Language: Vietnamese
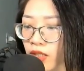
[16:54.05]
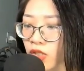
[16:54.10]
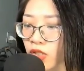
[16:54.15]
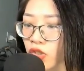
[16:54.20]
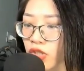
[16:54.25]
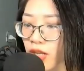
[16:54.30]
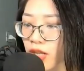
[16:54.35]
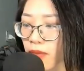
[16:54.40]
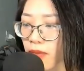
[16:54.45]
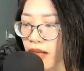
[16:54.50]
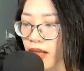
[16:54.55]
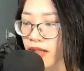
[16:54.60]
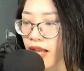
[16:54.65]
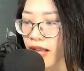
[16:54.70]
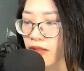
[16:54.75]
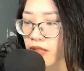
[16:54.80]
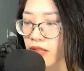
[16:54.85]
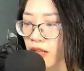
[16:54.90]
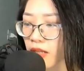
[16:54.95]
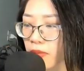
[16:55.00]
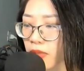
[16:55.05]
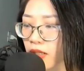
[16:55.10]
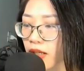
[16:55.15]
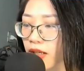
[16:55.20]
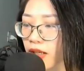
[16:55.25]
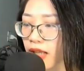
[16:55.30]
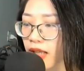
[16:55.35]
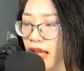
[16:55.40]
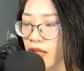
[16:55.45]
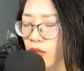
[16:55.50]
Trên mặt hàng lập
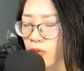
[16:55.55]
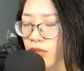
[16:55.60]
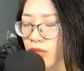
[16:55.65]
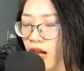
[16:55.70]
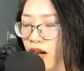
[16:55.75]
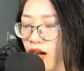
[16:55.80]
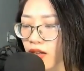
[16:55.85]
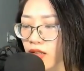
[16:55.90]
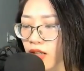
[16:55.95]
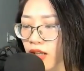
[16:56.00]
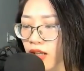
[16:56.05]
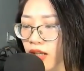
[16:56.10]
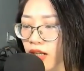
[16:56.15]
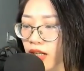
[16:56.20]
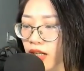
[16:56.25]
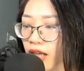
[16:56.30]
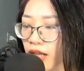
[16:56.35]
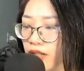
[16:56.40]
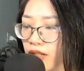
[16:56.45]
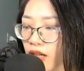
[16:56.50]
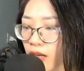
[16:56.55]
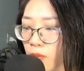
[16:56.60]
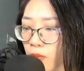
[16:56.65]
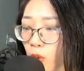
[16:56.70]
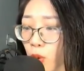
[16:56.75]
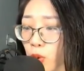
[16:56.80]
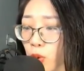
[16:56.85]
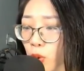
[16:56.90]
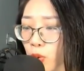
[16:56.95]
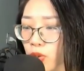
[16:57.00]
ngay lúc đó, khẽ nở
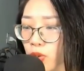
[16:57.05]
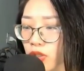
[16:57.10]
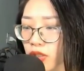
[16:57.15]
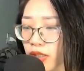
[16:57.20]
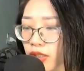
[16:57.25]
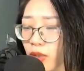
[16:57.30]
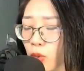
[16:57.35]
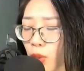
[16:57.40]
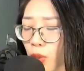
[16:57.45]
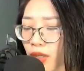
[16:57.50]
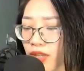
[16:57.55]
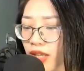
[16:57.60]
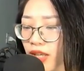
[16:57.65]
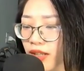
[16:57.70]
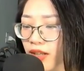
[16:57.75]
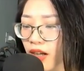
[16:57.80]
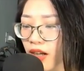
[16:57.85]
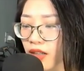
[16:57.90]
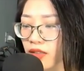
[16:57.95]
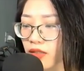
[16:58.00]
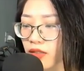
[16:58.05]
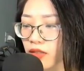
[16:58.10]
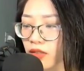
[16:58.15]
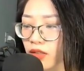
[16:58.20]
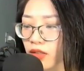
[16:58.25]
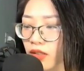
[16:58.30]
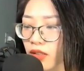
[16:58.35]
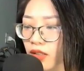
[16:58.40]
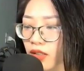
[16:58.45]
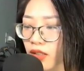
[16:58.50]
một nụ cười quỷ dị nói.
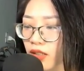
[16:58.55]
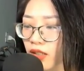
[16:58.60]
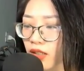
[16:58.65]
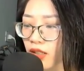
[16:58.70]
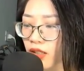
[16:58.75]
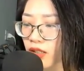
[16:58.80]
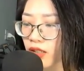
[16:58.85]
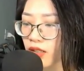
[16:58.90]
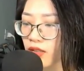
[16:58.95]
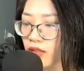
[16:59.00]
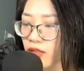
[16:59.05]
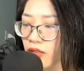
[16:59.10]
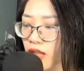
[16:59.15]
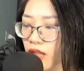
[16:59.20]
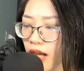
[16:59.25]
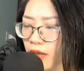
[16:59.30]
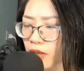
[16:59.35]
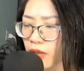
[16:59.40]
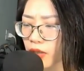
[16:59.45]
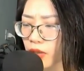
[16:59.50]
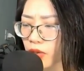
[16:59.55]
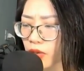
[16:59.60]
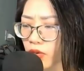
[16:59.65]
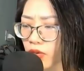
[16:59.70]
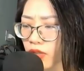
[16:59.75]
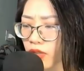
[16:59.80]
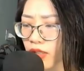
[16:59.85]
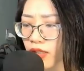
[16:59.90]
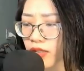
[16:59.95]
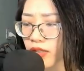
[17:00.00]
Đạo hữu,
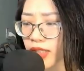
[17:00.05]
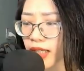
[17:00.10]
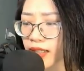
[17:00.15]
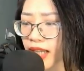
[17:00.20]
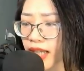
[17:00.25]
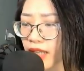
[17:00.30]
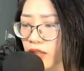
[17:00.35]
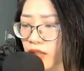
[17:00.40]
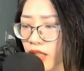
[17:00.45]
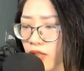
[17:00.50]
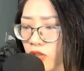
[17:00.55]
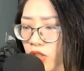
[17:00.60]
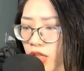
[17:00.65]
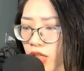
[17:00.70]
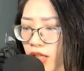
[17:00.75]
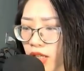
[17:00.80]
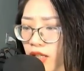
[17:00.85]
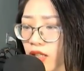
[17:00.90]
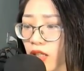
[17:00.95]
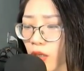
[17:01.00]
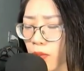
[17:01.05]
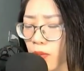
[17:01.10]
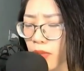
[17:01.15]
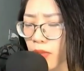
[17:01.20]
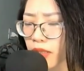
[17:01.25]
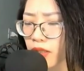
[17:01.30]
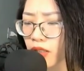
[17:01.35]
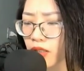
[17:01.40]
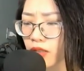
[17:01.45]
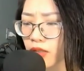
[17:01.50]
chẳng lẽ thần trí không
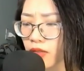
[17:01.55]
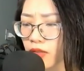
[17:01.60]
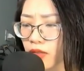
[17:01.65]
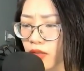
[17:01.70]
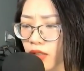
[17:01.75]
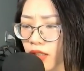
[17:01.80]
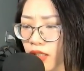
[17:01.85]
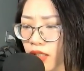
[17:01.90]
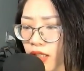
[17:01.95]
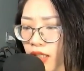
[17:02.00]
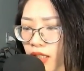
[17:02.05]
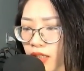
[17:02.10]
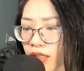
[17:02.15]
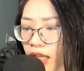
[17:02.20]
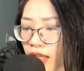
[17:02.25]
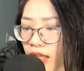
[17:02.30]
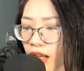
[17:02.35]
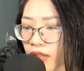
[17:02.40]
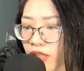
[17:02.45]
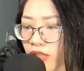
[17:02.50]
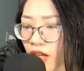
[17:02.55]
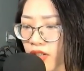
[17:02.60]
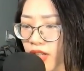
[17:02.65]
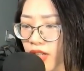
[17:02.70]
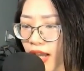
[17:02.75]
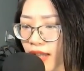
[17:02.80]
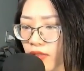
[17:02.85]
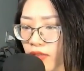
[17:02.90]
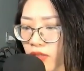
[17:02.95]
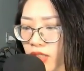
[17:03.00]
bình thường? Tại hạ rõ
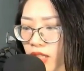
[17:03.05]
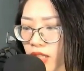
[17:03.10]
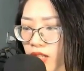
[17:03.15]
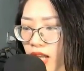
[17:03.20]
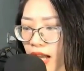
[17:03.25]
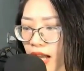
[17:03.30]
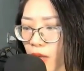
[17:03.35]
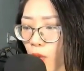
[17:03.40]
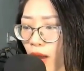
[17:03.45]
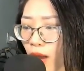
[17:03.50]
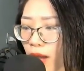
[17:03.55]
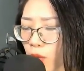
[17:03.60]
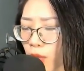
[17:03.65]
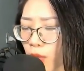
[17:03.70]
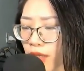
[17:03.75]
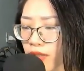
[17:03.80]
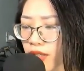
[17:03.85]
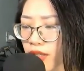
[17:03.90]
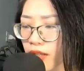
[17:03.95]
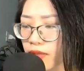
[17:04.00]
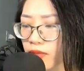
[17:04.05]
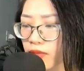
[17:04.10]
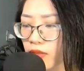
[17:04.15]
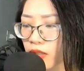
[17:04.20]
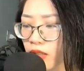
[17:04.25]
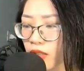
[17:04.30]
ràng chính là hỏa nguyện nhân.